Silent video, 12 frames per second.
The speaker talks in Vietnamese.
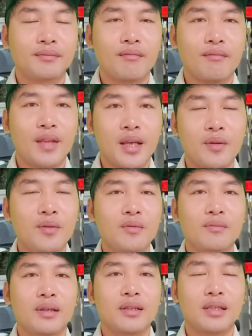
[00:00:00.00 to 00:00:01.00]
nếu
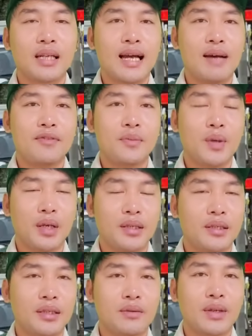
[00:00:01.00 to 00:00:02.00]
mà đưa ra pháp luật
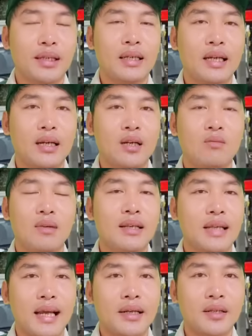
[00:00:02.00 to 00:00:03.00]
đó thanh quyền nghĩ rằng nó cũng
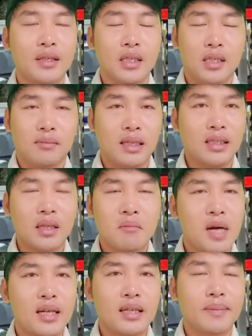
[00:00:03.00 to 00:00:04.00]
y vậy đó bản
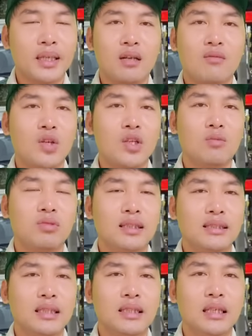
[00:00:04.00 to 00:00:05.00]
thân mình thì mình không có dùng
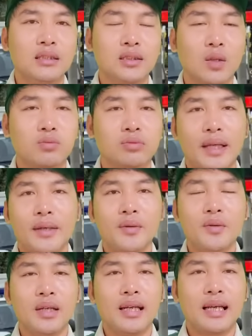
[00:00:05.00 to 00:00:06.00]
những từ ngữ tục
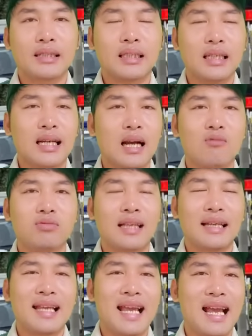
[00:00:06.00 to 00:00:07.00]
tiểu hay là tấn công
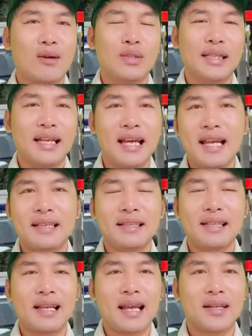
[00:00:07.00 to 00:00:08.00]
tại nhà của chị lan
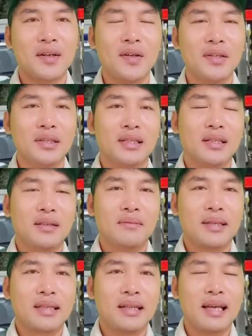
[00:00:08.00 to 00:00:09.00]
như chị lan nói
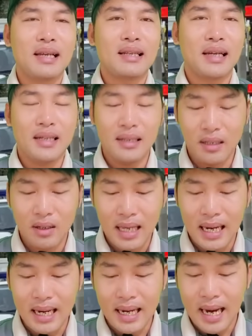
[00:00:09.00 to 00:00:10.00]
mà chị lan vẫn gọi
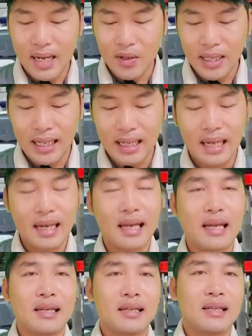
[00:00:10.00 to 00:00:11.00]
là hàng ngày nói rằng là
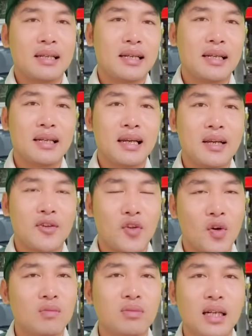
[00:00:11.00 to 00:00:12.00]
là à, hàng
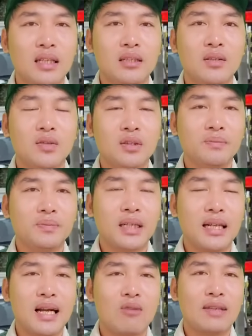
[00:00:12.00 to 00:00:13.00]
chục kênh youtube
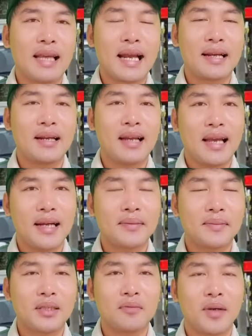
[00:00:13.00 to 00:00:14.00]
tấn công nhà đinh lan
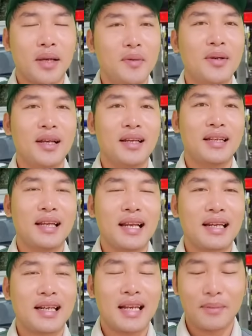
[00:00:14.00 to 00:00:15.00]
mình không hiểu là đinh
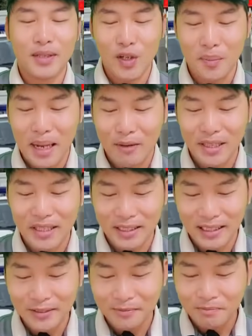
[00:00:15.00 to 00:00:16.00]
lan đã làm cái trò mèo gì
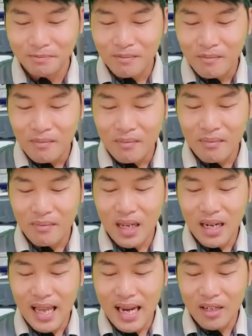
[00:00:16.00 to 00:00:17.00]
nữa ừ,
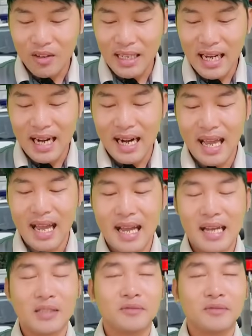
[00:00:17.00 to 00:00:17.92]
đinh lan nói rằng là